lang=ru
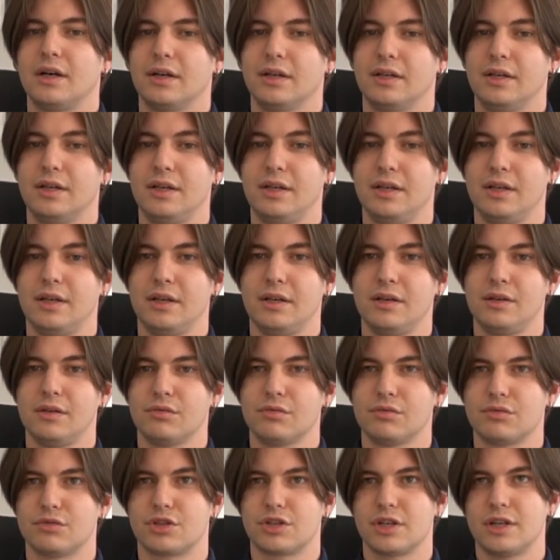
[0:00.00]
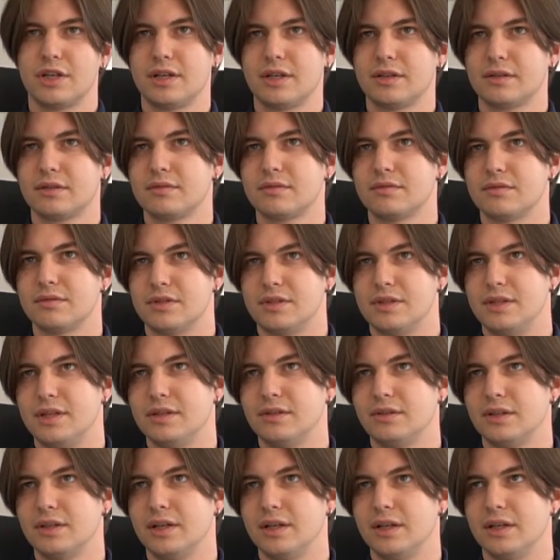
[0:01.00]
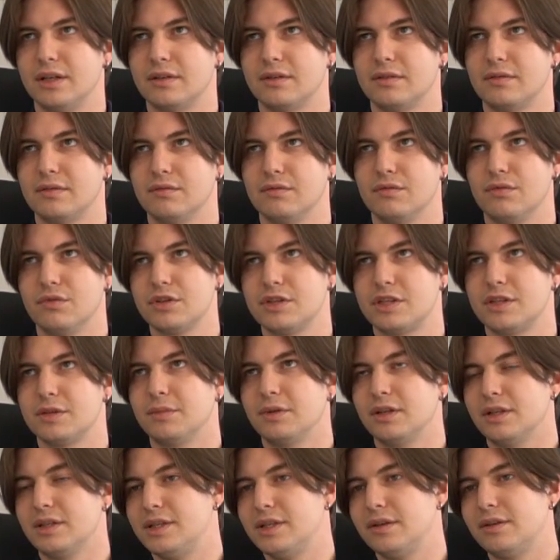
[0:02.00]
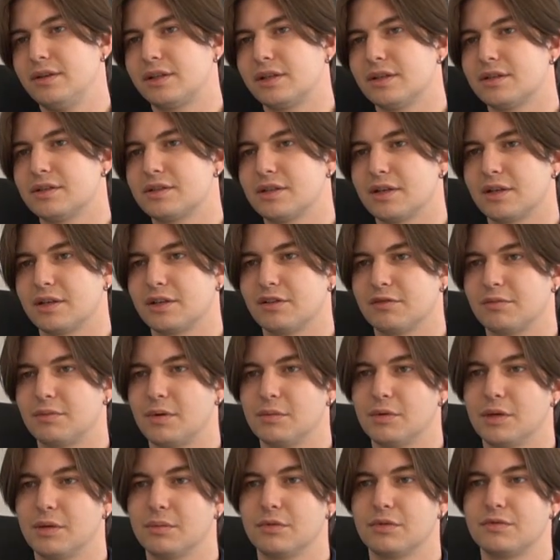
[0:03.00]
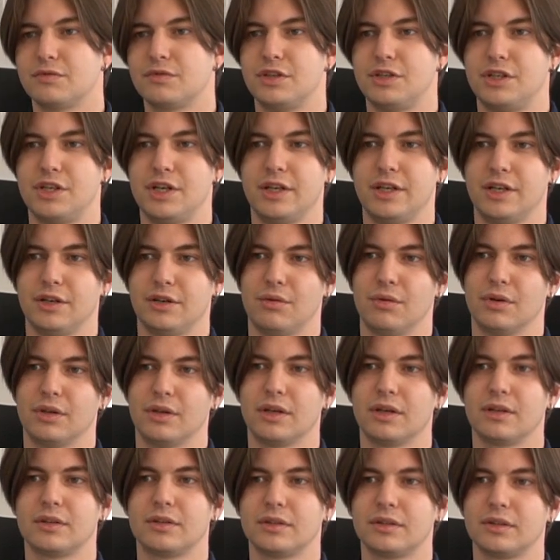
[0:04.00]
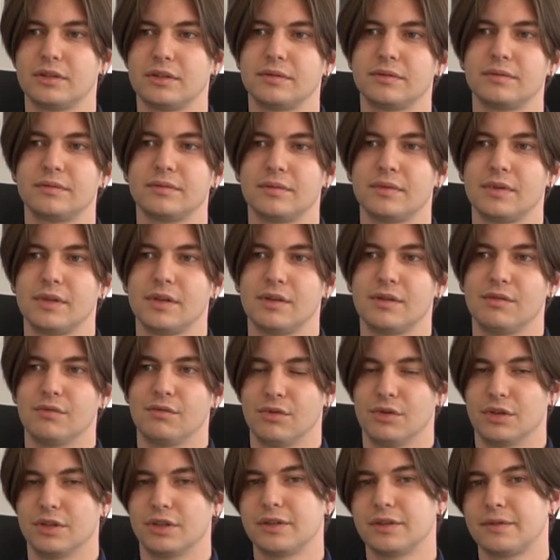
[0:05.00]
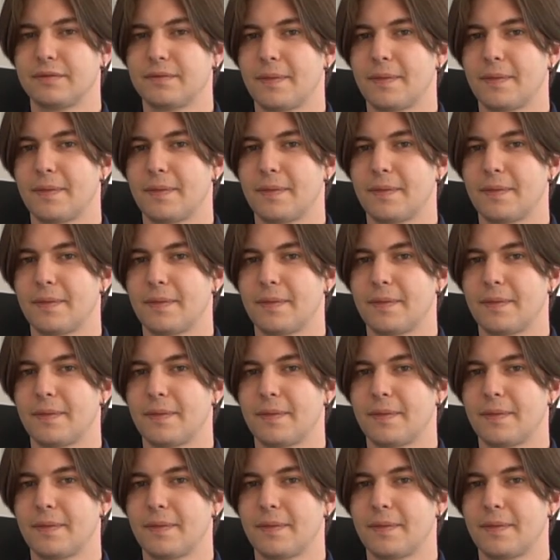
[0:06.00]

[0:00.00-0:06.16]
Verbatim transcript: и уже сделали 8 или 9 концертов, по-моему, в течение года. Вот.